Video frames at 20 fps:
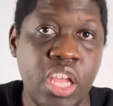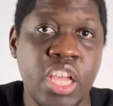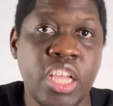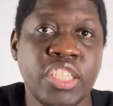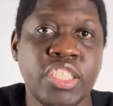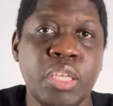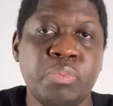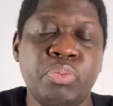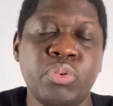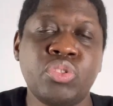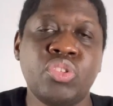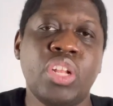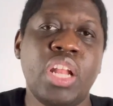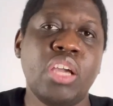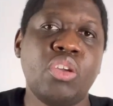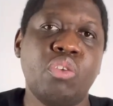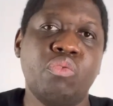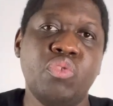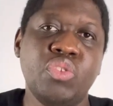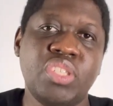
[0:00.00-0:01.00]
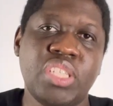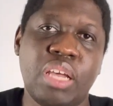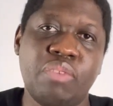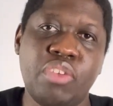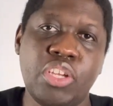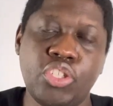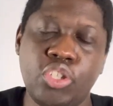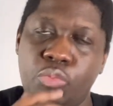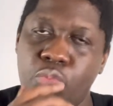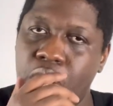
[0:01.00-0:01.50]
C'est pour cela que vous
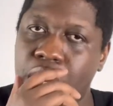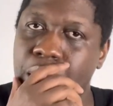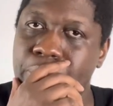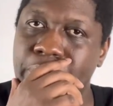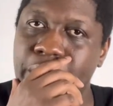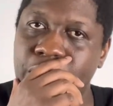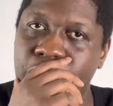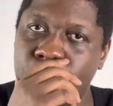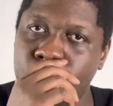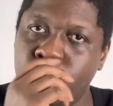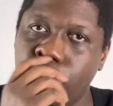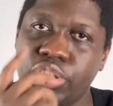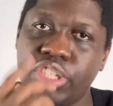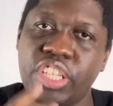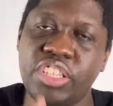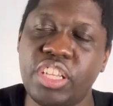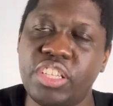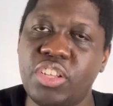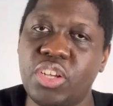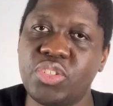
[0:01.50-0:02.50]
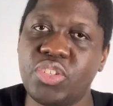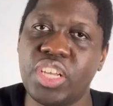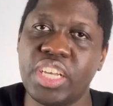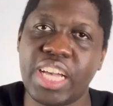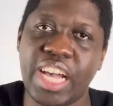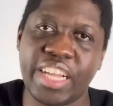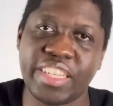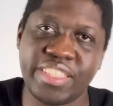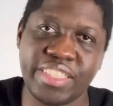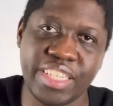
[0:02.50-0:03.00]
savez, je me rappelle un jour, j'étais dans un
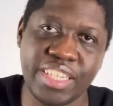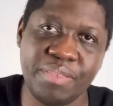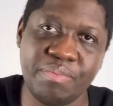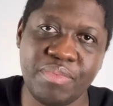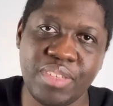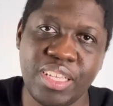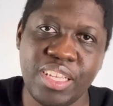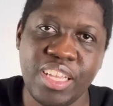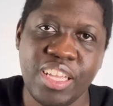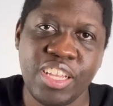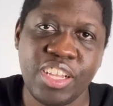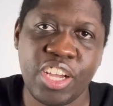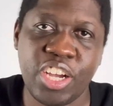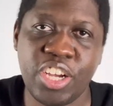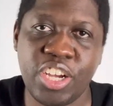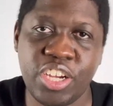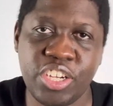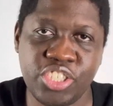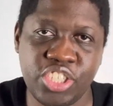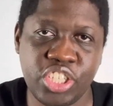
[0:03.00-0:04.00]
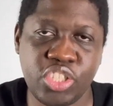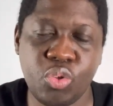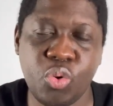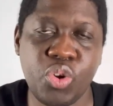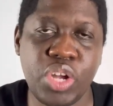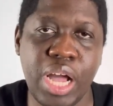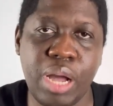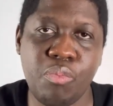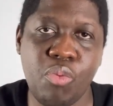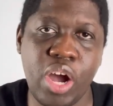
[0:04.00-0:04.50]
quartier. Quand j'étais au
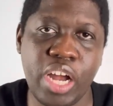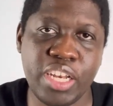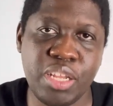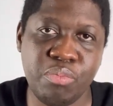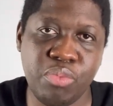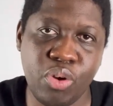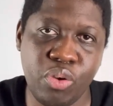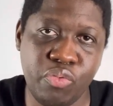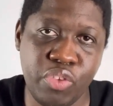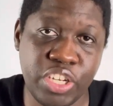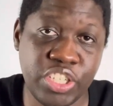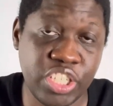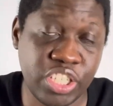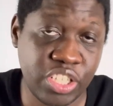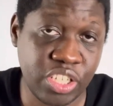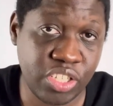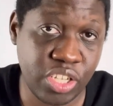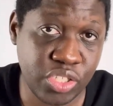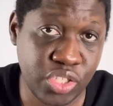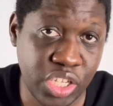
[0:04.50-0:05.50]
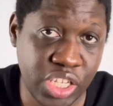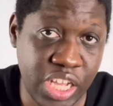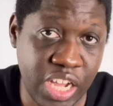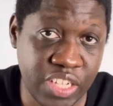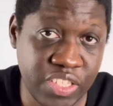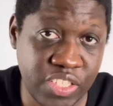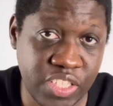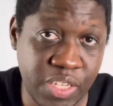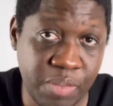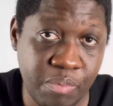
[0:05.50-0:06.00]
Gabon, à Libreville, j'étais dans un
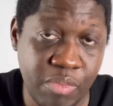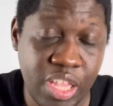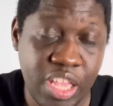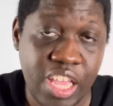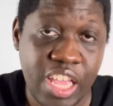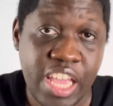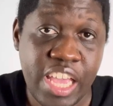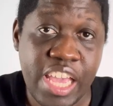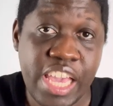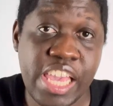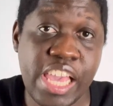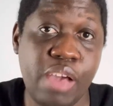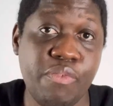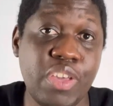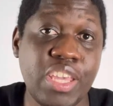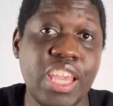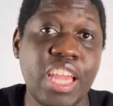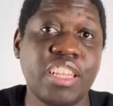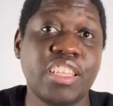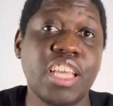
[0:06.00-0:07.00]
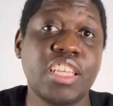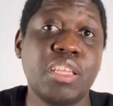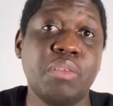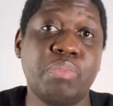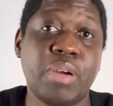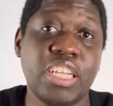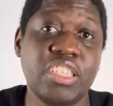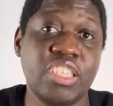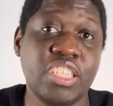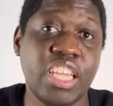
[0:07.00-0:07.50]
quartier. Et il y avait quelqu'un qui
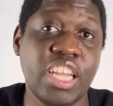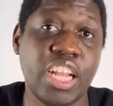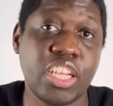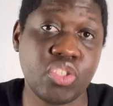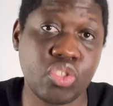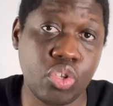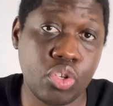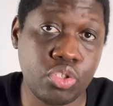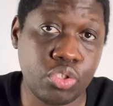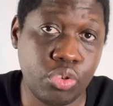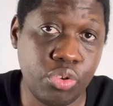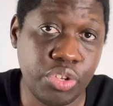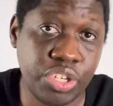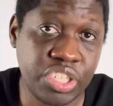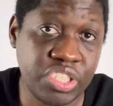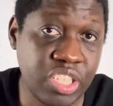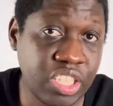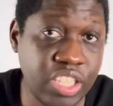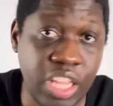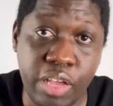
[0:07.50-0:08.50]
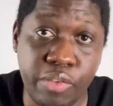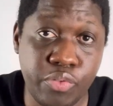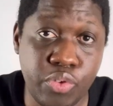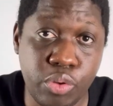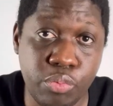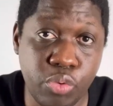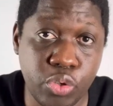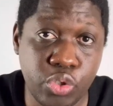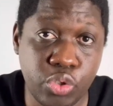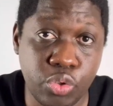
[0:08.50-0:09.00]
pratiquait la sorcellerie. C'était un
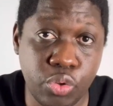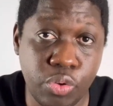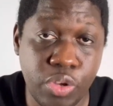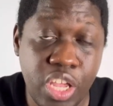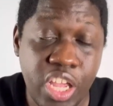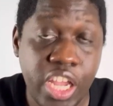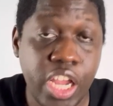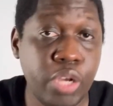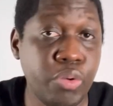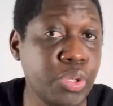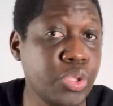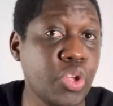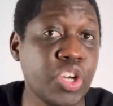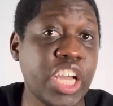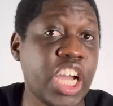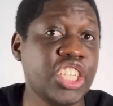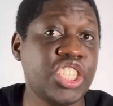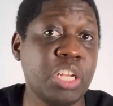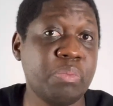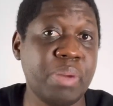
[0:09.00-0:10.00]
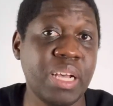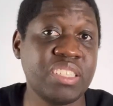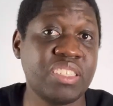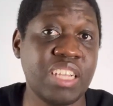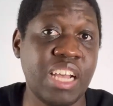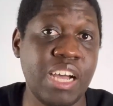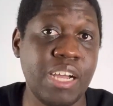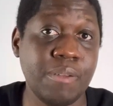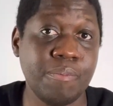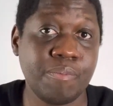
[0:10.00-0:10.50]
vieux monsieur. Et lui ne cachait pas
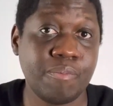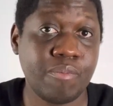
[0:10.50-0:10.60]
ça.